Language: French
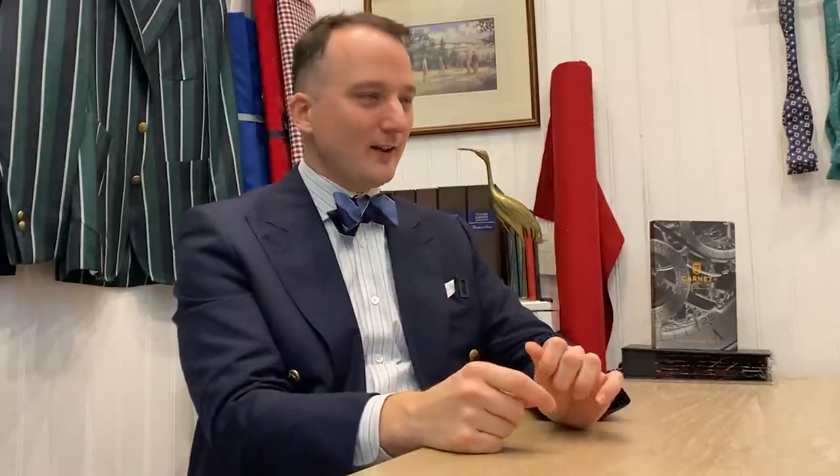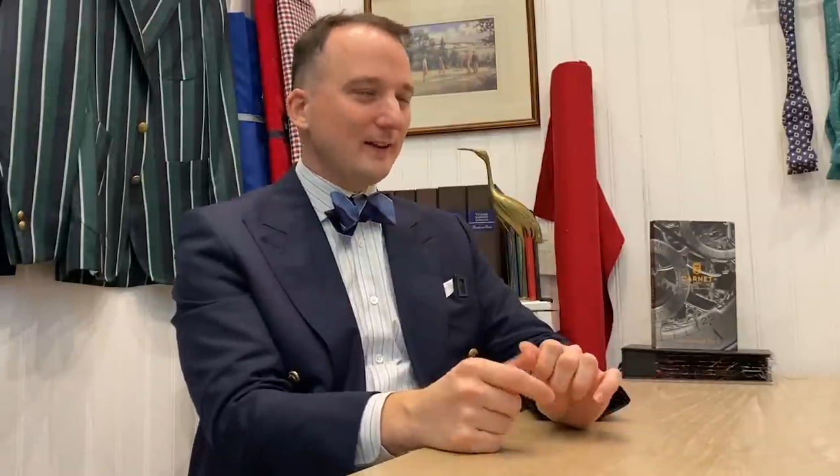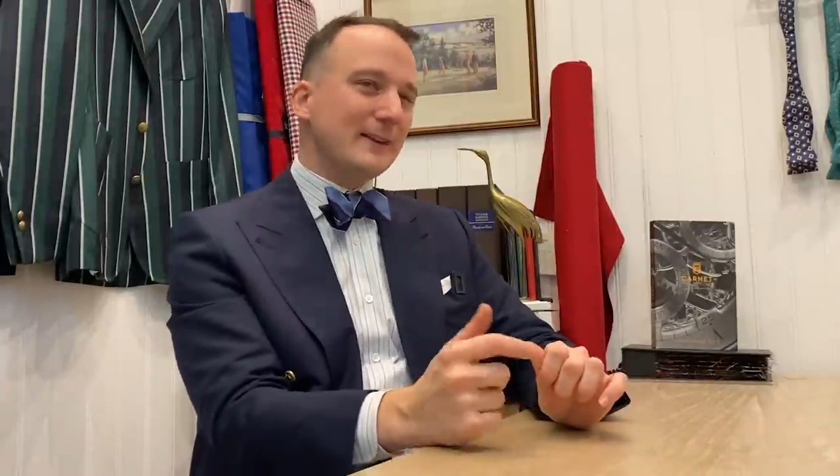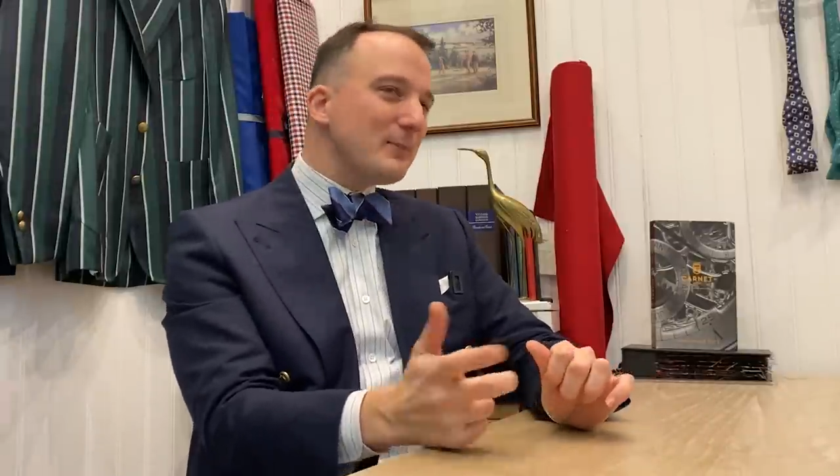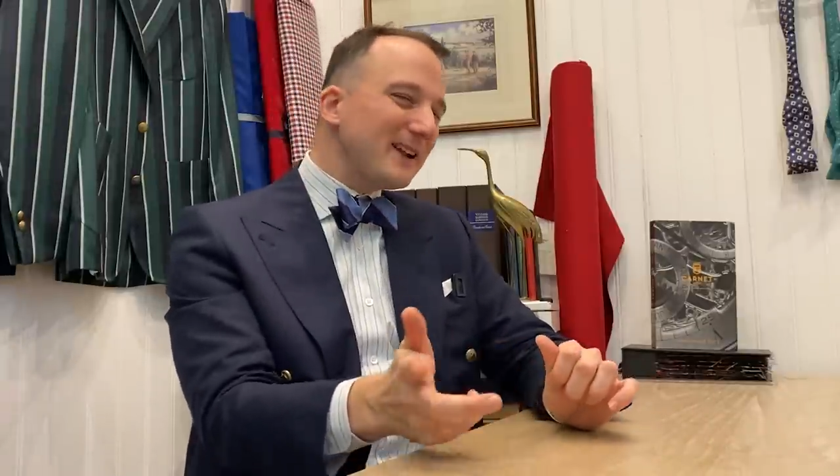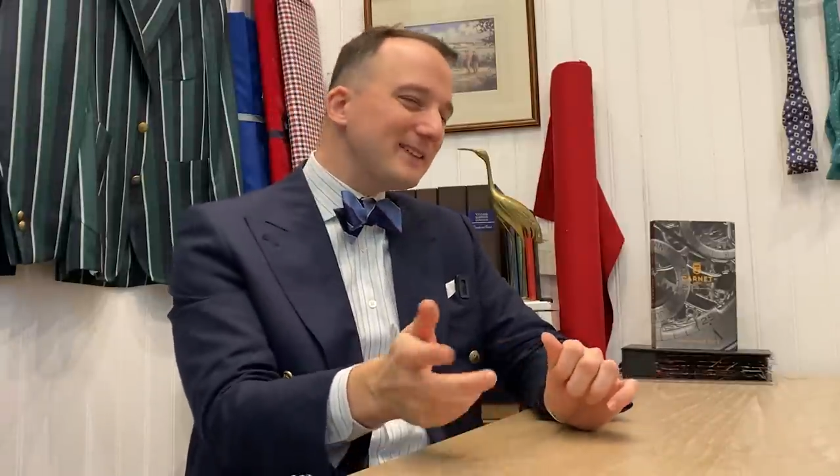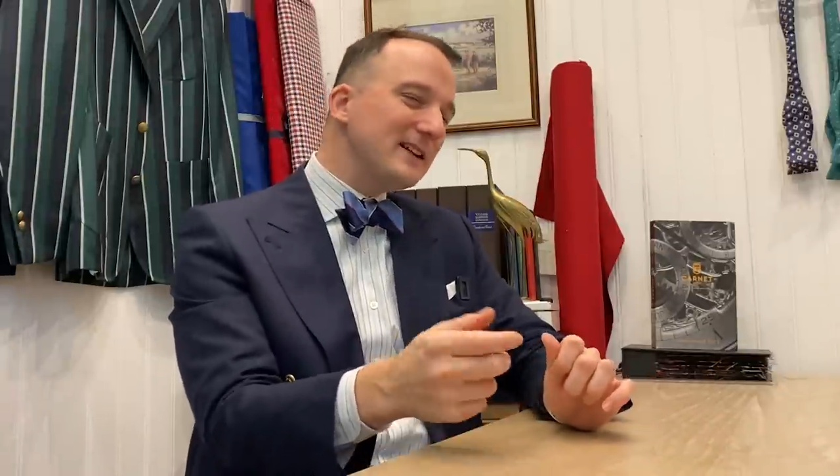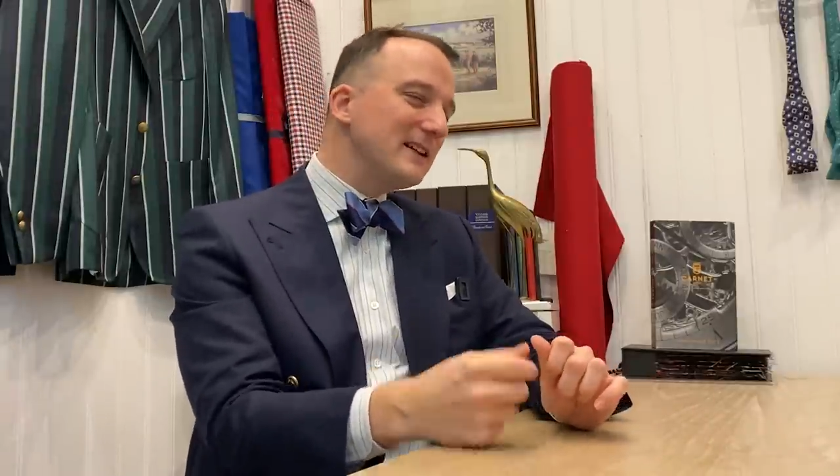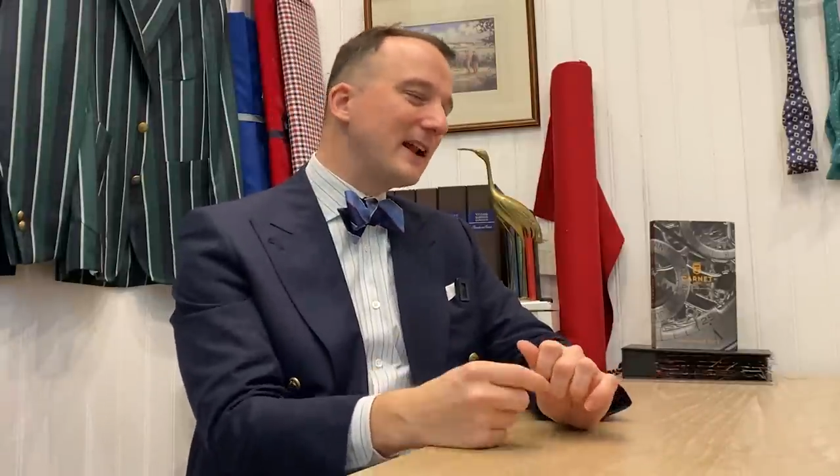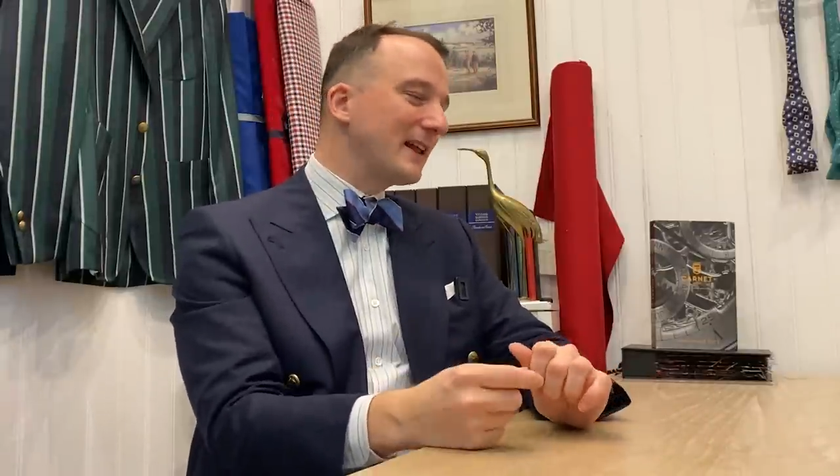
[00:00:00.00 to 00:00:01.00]
Et c'est pas le
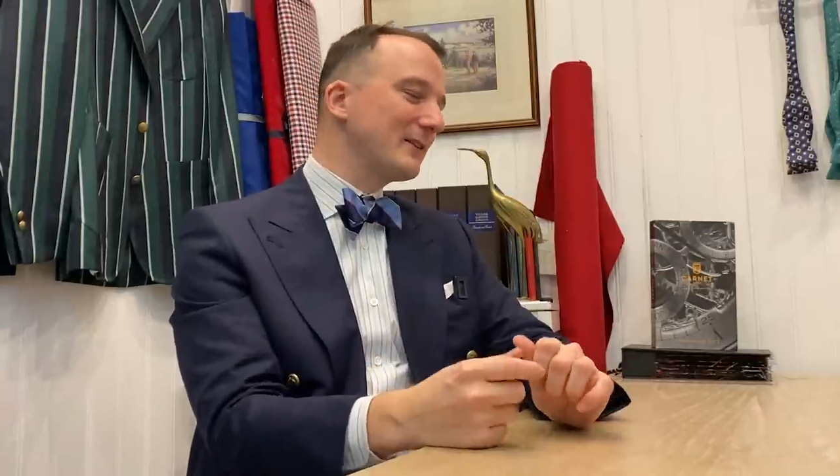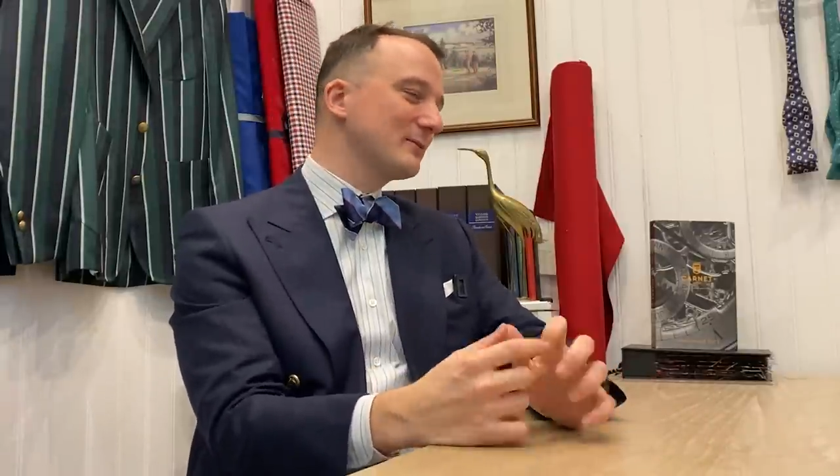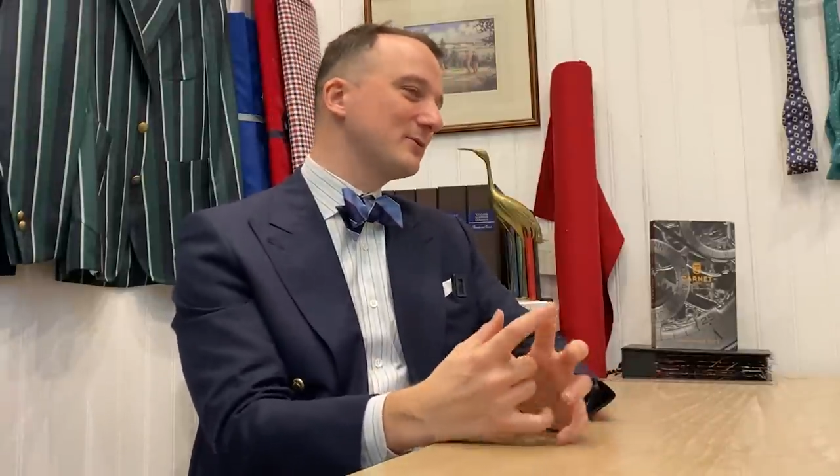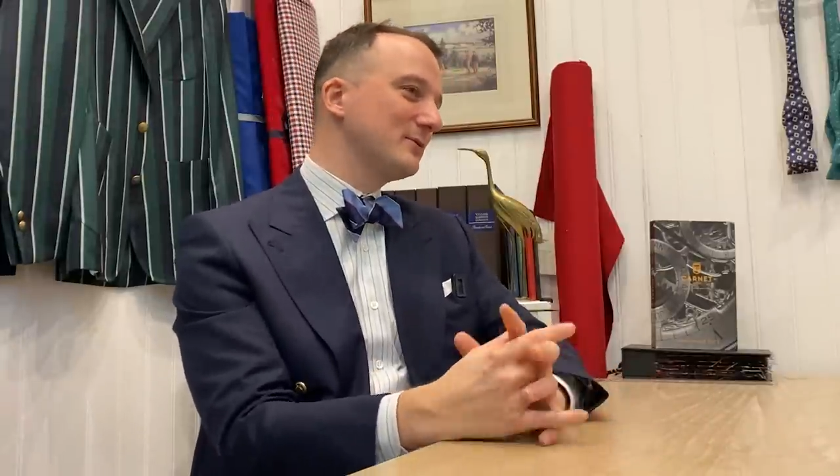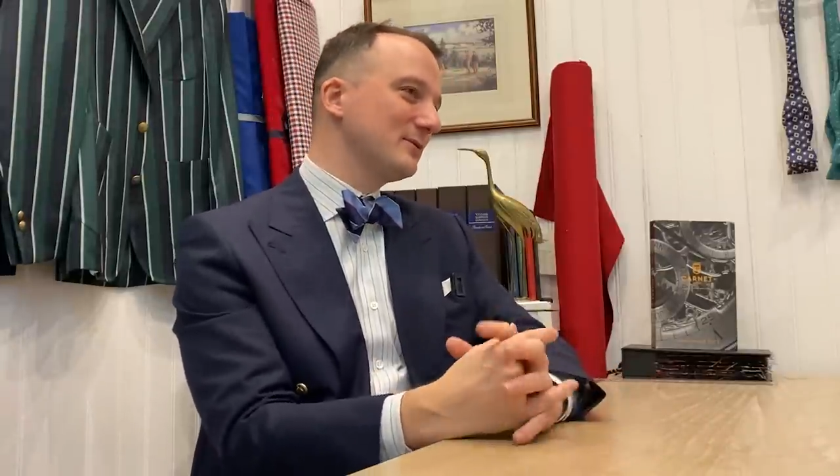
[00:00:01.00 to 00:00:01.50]
style italien non plus,